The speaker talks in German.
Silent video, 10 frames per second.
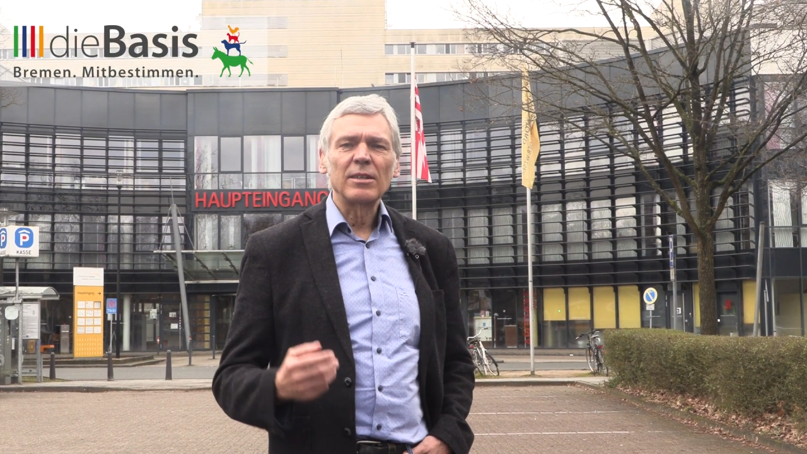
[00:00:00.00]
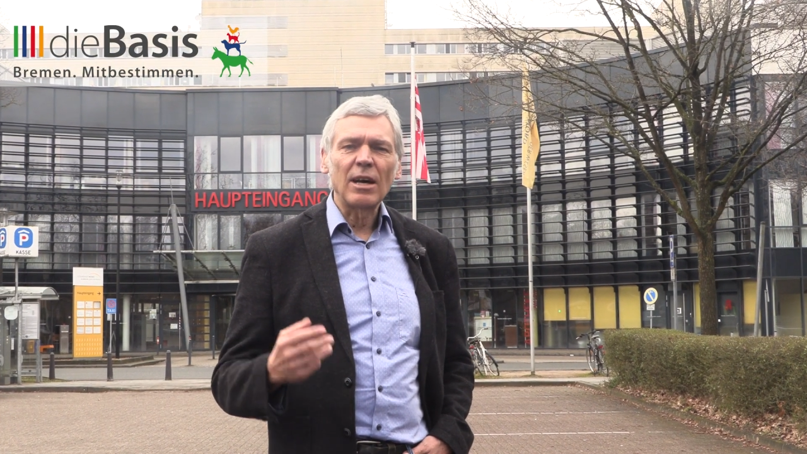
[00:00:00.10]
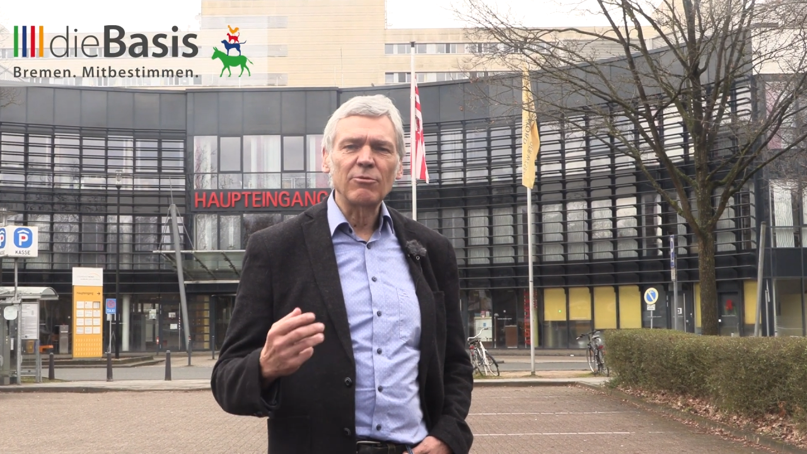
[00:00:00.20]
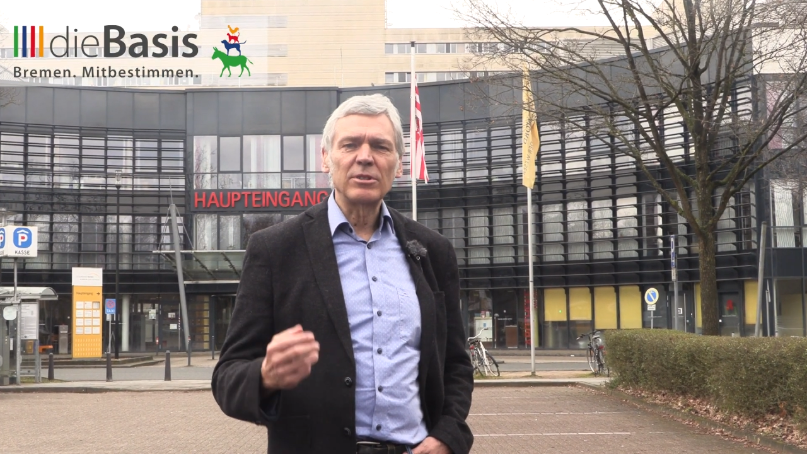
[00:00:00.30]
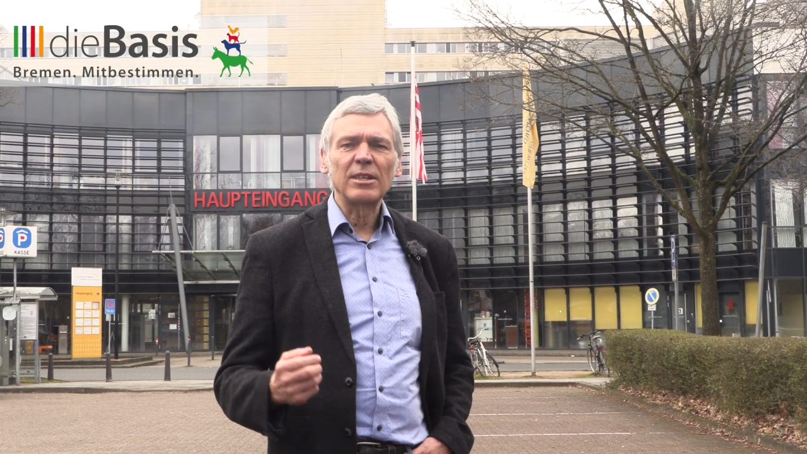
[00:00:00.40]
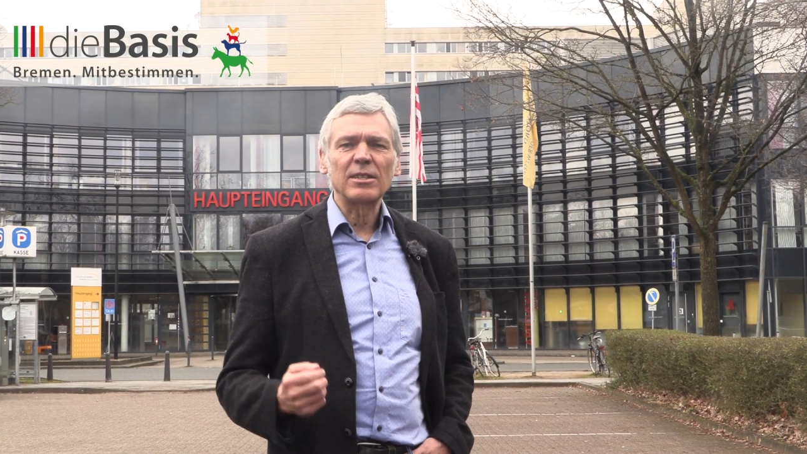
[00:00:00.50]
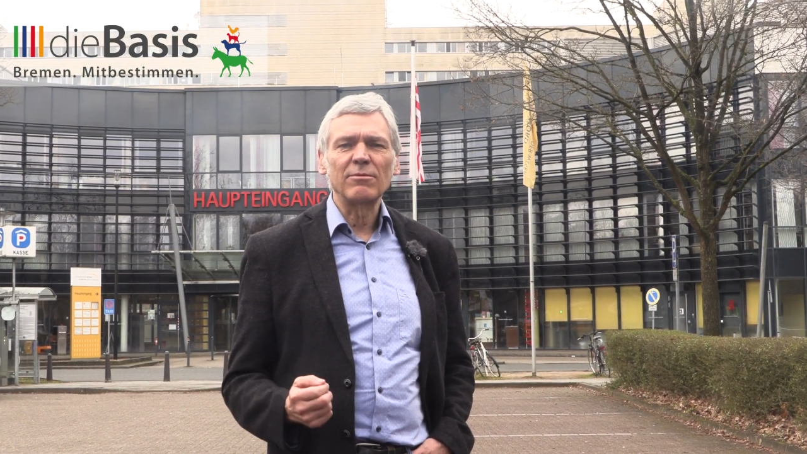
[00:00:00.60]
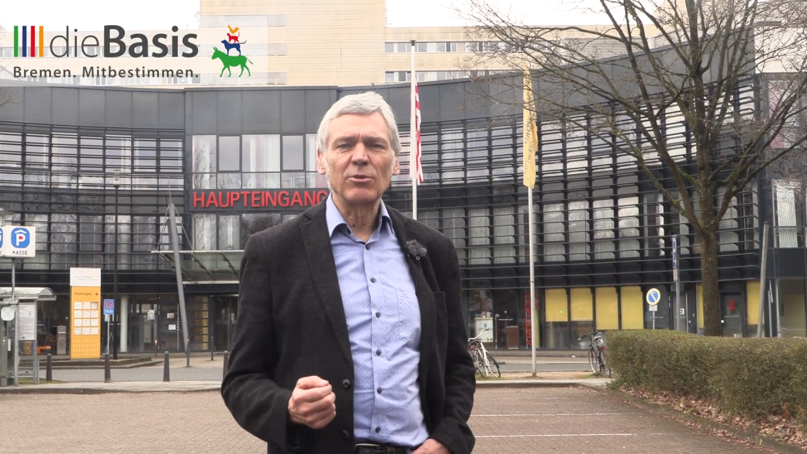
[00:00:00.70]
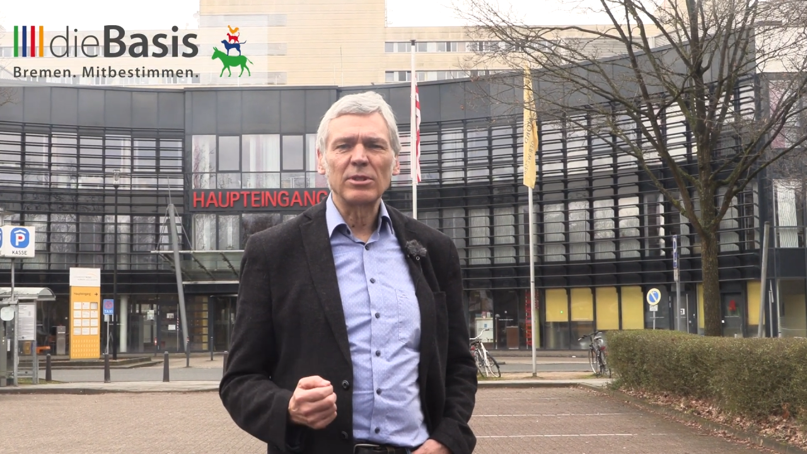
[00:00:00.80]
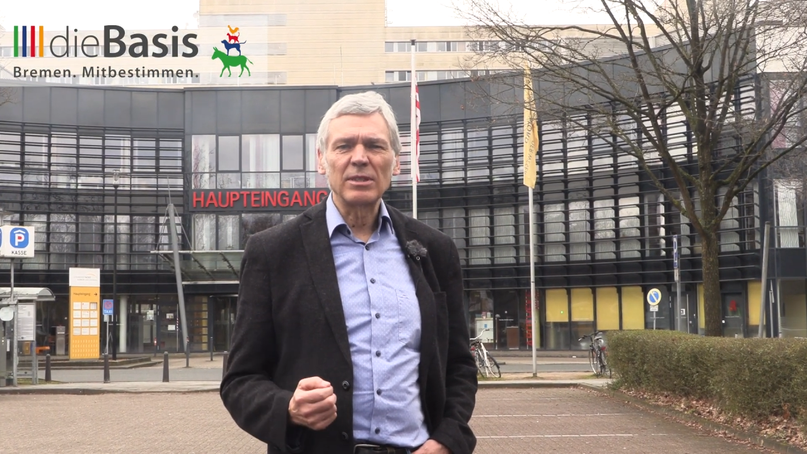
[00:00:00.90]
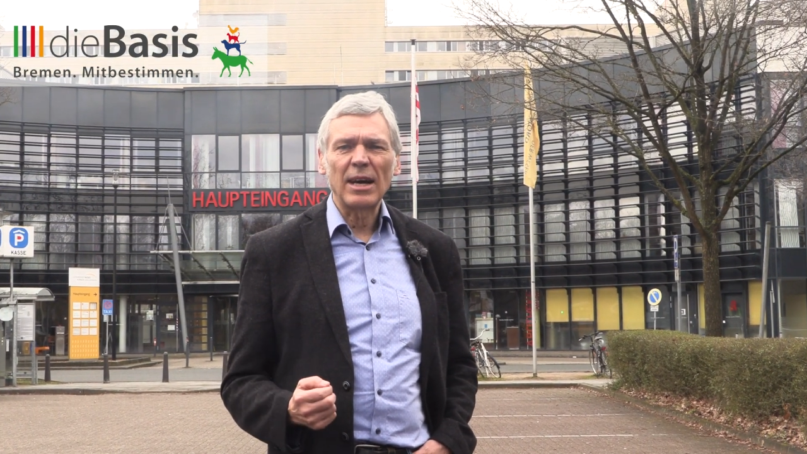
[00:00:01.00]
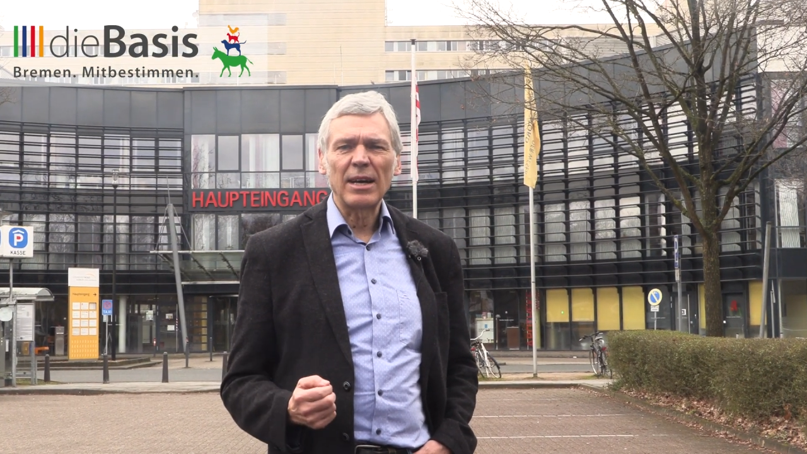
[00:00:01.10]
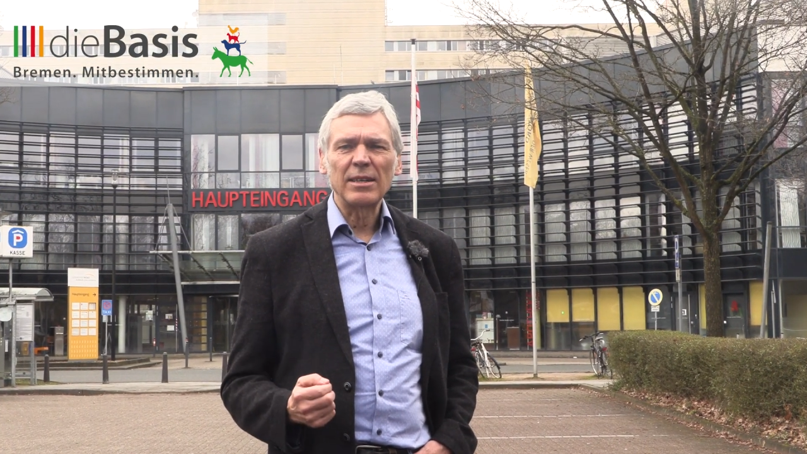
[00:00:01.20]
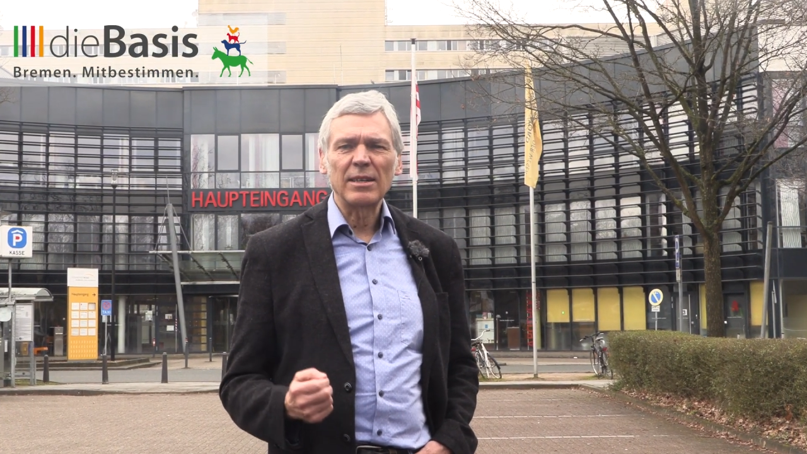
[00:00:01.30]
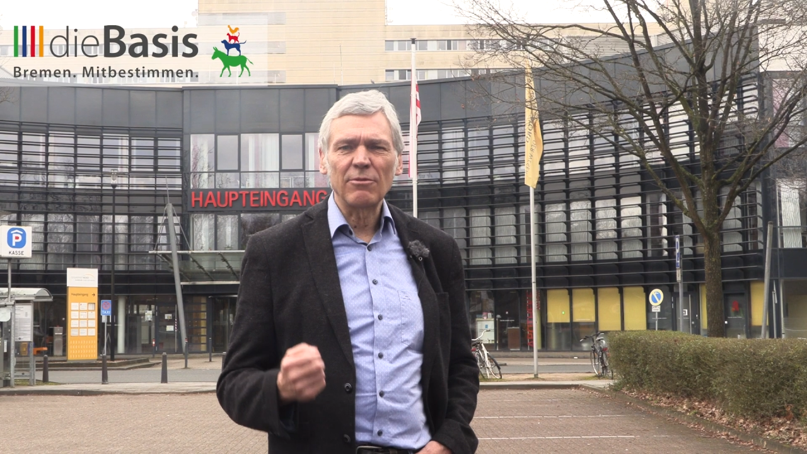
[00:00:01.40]
Dafür setzen wir uns
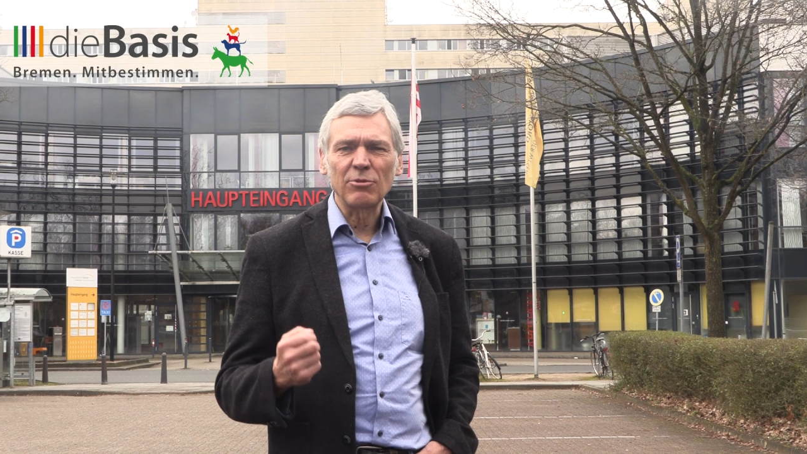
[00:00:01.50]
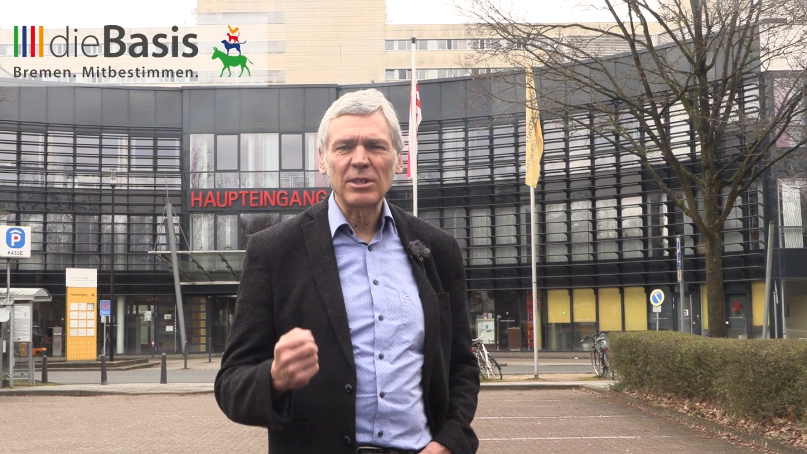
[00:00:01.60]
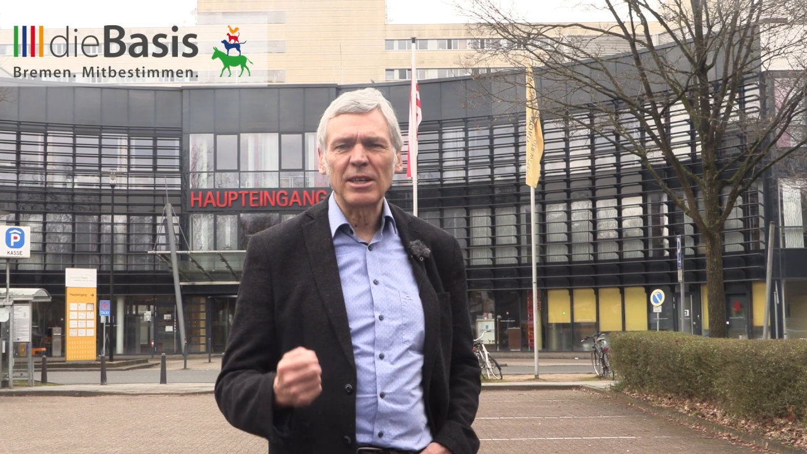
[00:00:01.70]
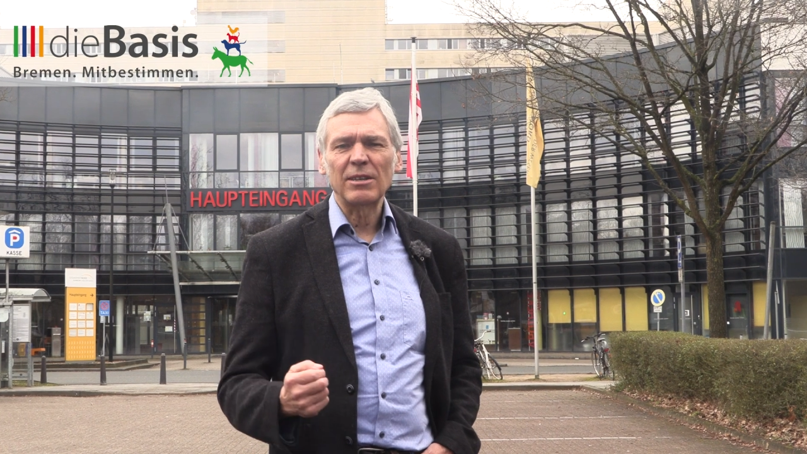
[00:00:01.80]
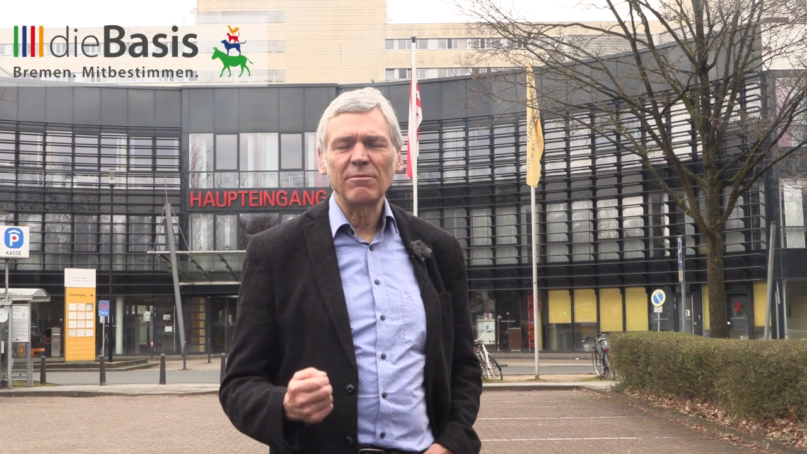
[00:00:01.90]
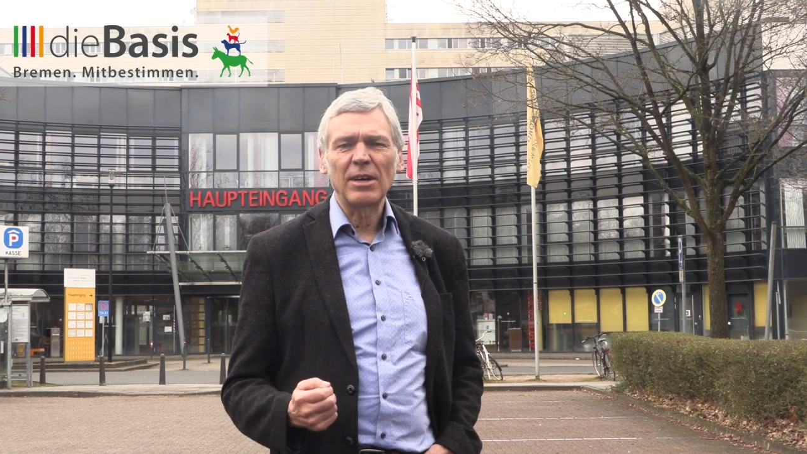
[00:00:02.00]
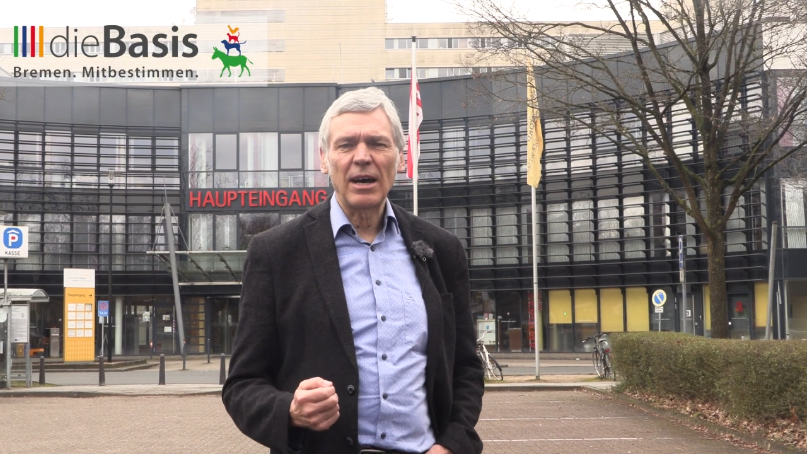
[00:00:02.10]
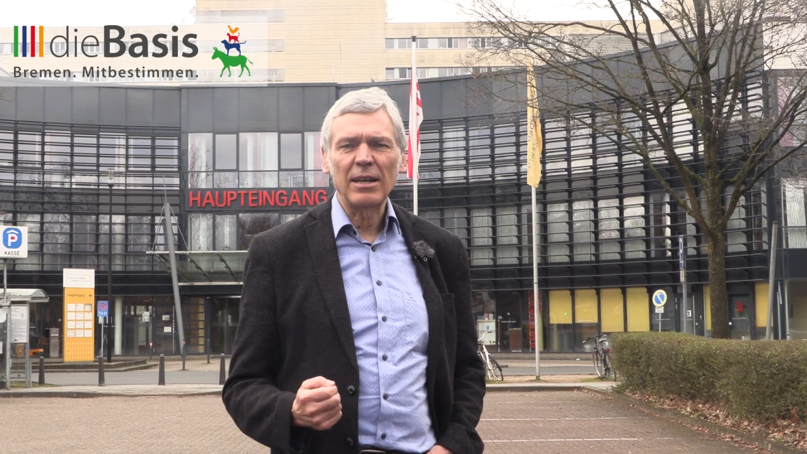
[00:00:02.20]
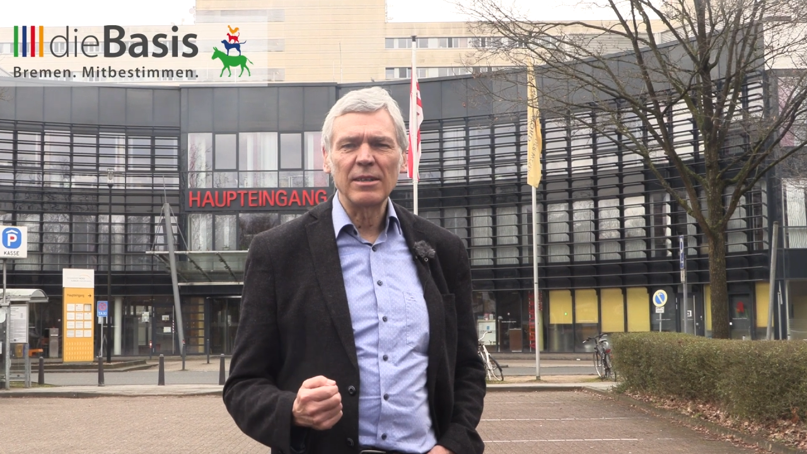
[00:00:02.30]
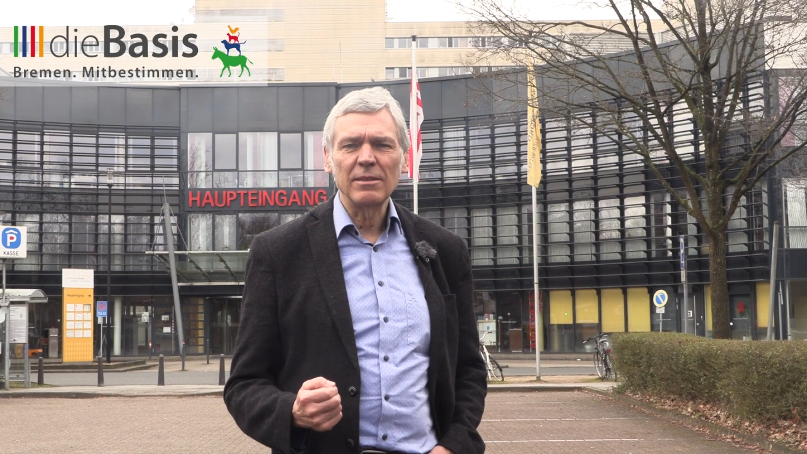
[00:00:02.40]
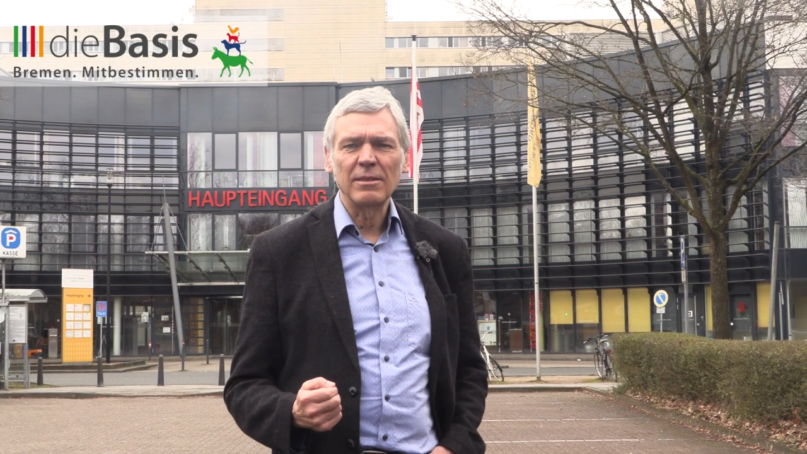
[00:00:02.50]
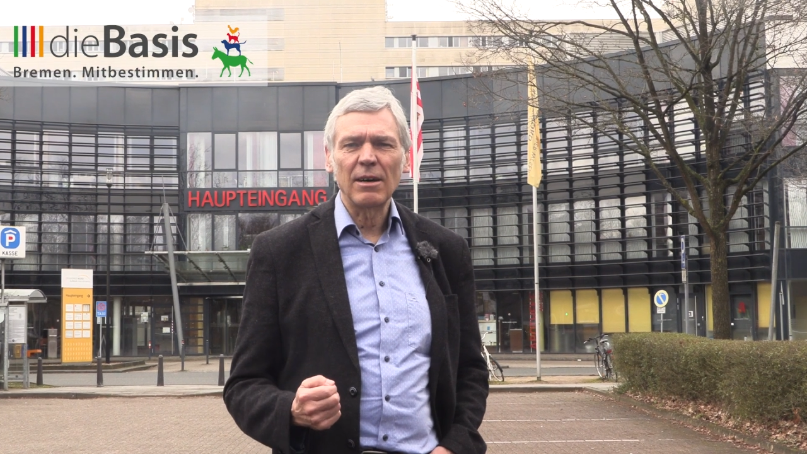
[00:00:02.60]
ein, dafür treten wir an,